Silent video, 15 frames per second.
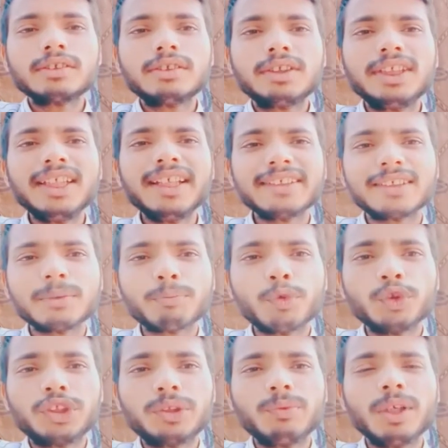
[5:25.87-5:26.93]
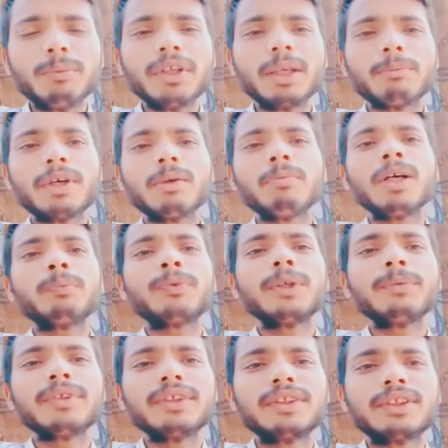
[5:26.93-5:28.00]
कि ये सब पॉसिबल मेरे माँ बाप की
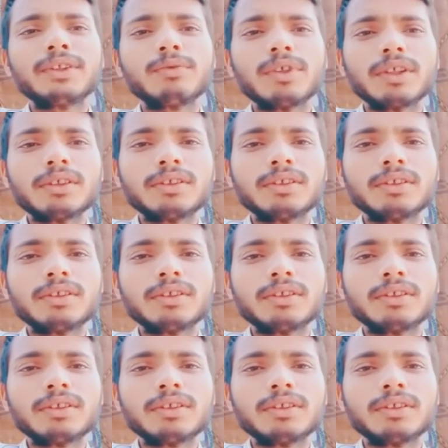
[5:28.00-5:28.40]
वजह से हुआ